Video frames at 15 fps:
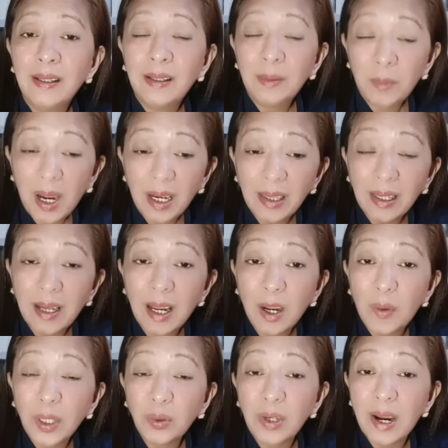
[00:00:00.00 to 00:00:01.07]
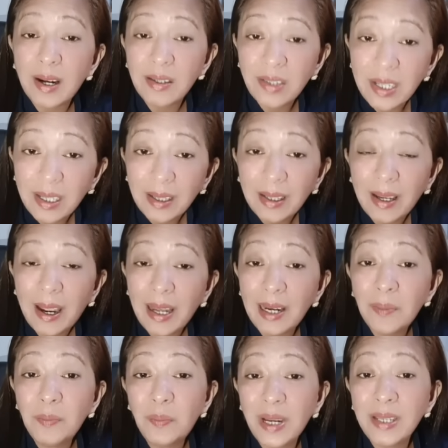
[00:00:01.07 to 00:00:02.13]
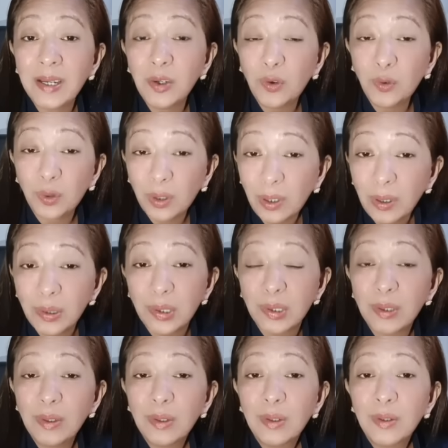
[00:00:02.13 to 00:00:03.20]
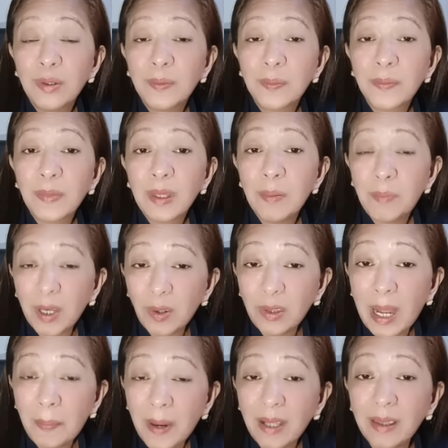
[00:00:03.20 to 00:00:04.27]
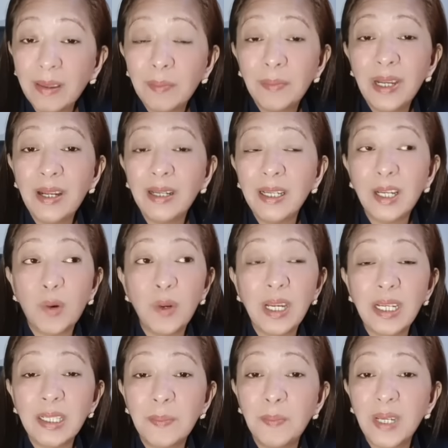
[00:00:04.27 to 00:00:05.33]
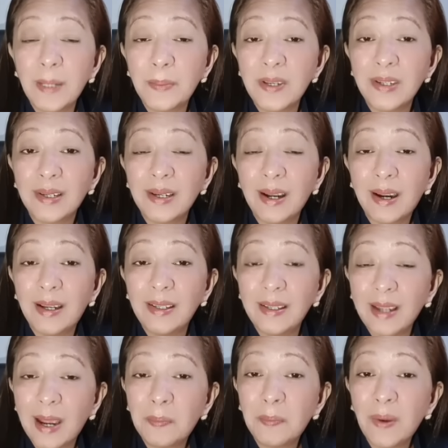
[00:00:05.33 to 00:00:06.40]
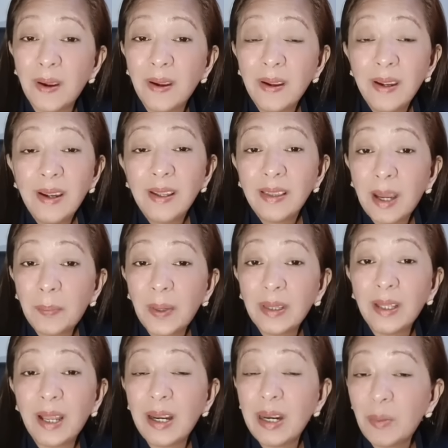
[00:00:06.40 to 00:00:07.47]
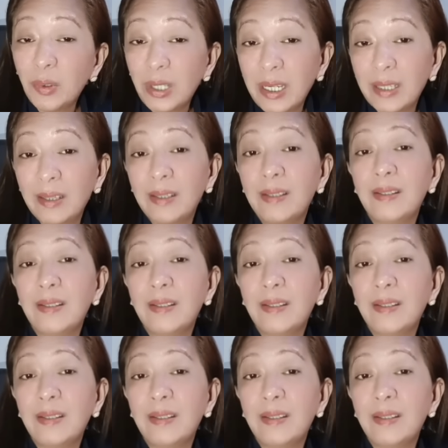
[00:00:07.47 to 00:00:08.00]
Bakit nagagawa to ni Arjin? Alam ba niya yung rules? Pero dapat, bilang ikaw ay isang beneficiary ng kalingap, dapat alam mo din.